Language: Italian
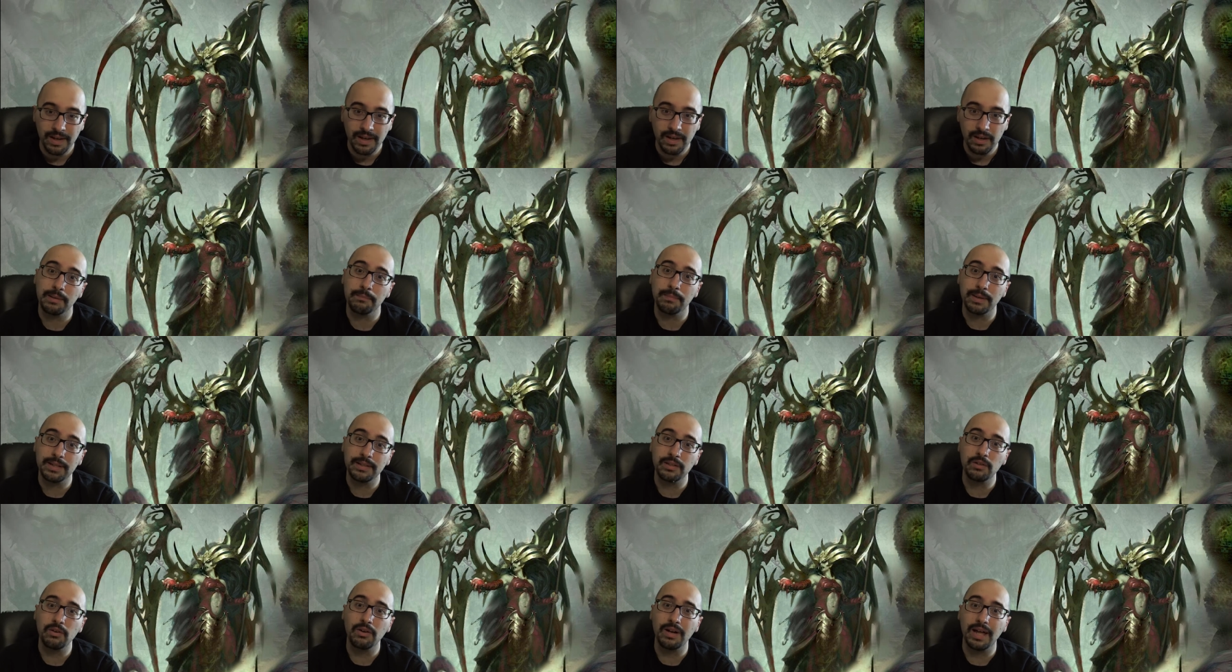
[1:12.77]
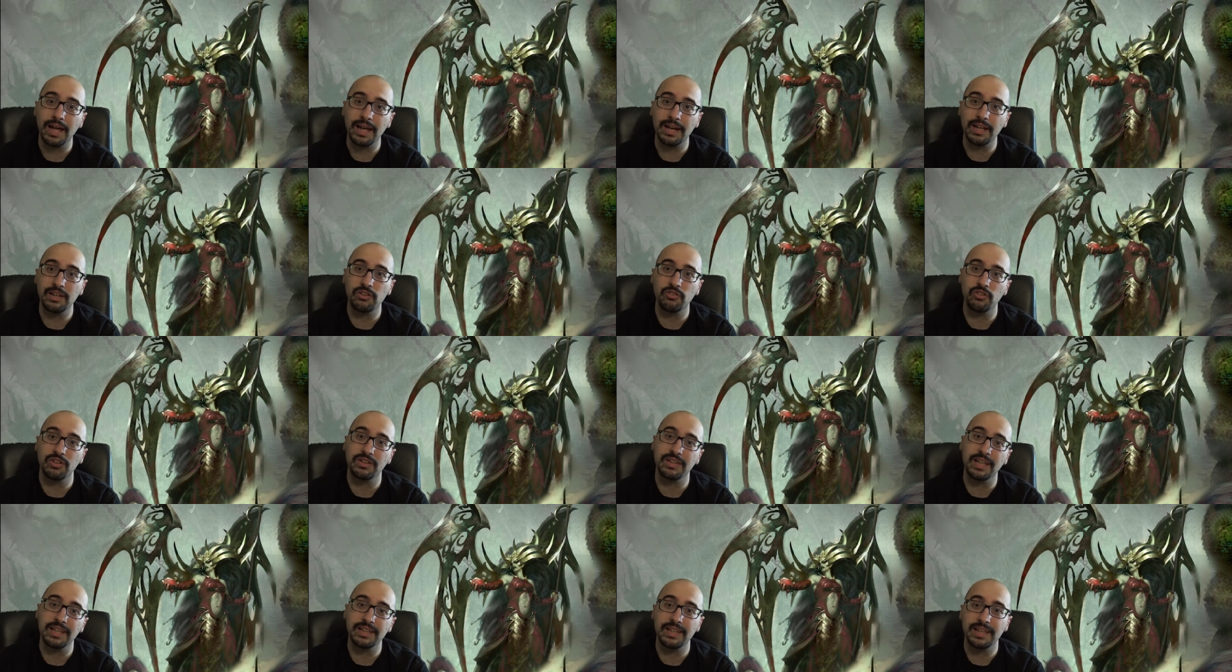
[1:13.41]
In particolare
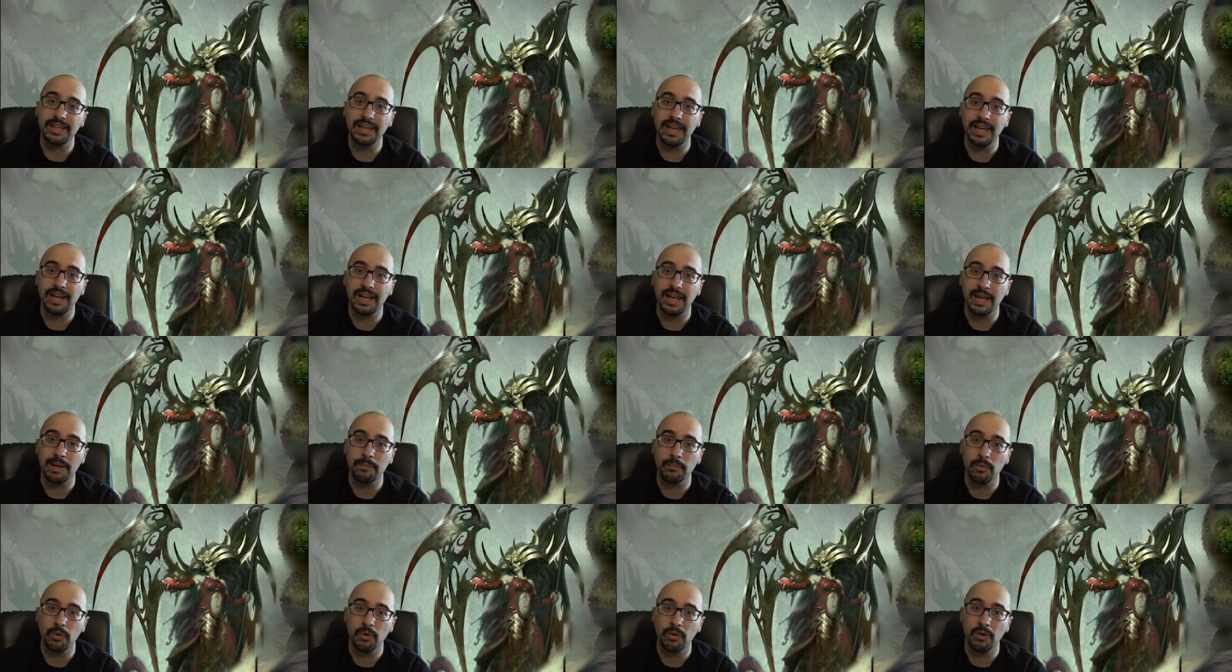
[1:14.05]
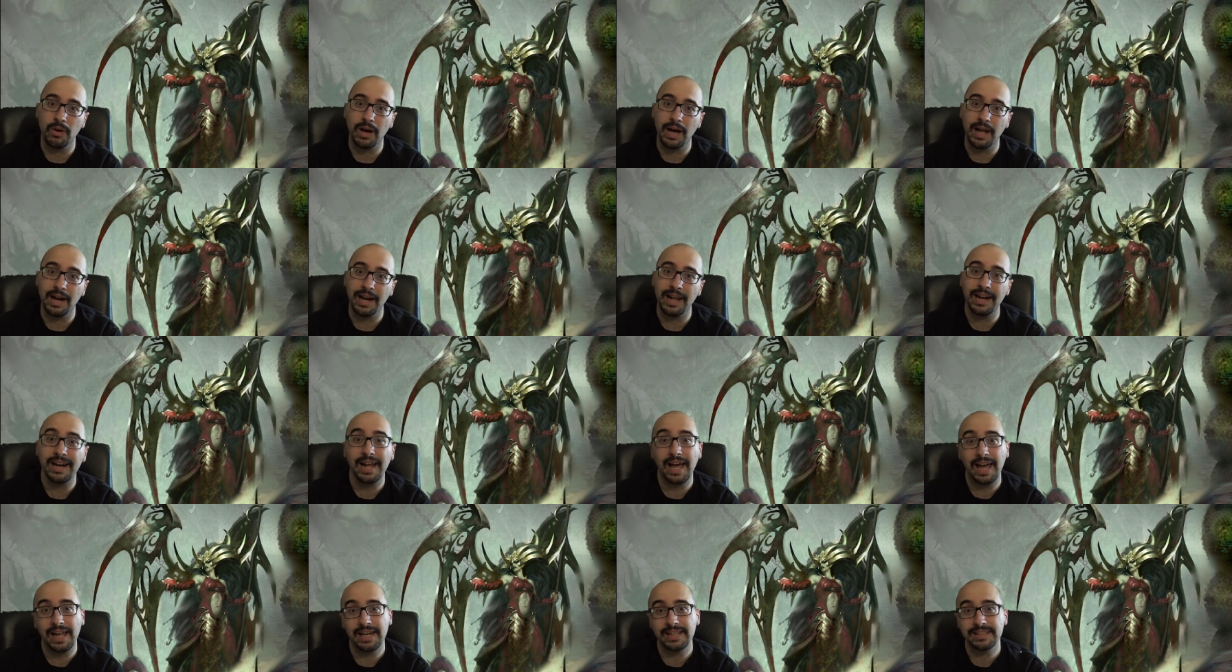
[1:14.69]
ci dedicheremo
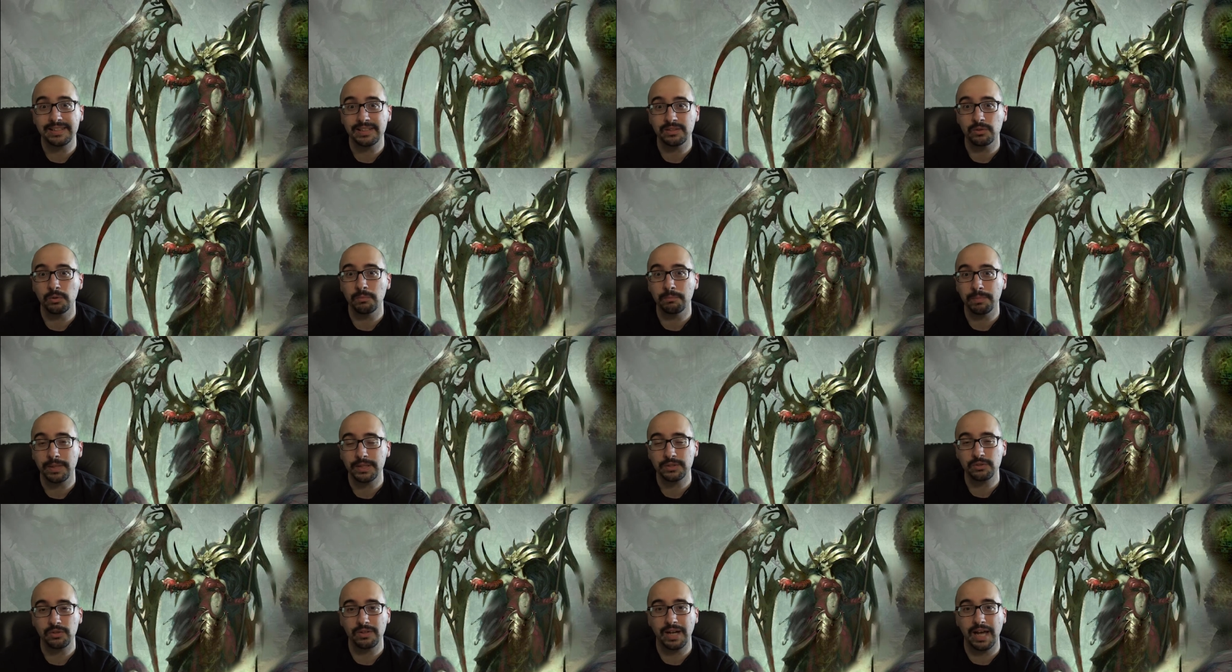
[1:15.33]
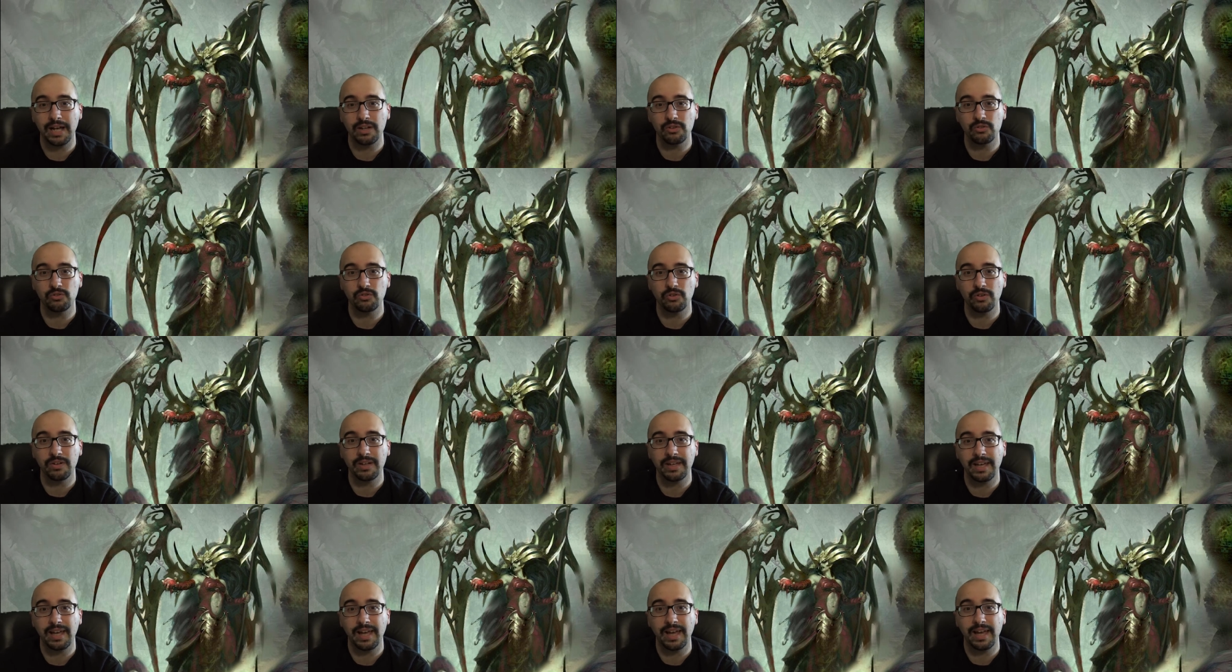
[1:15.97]
all'analisi di un personaggio
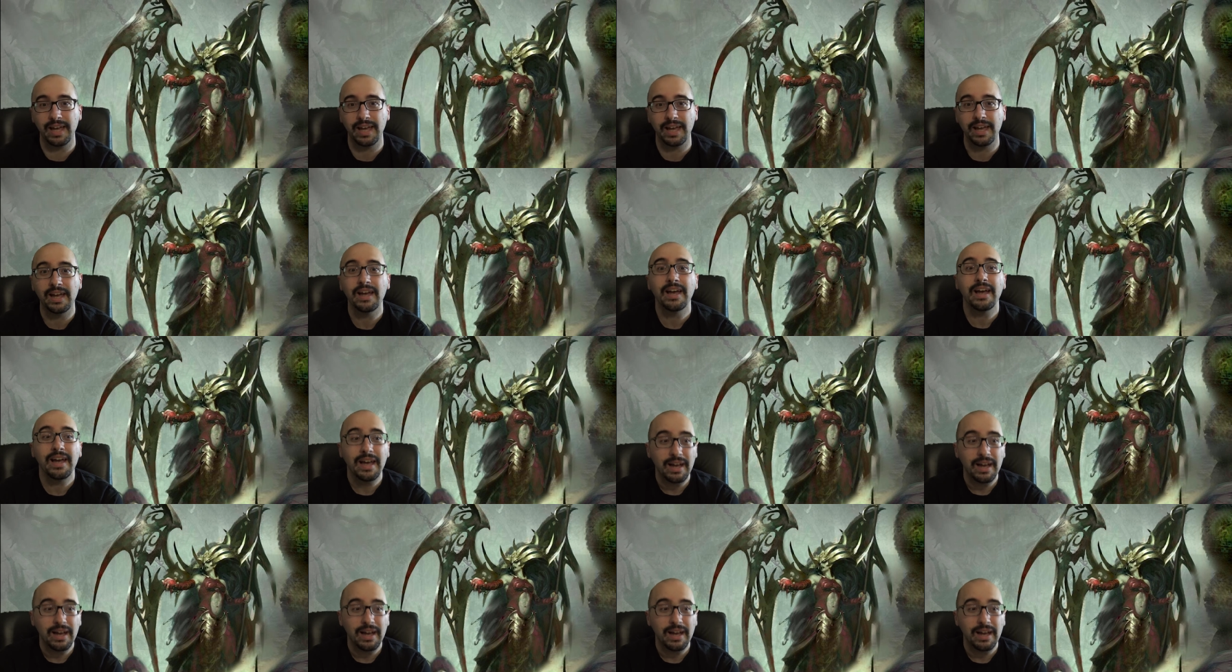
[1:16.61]
che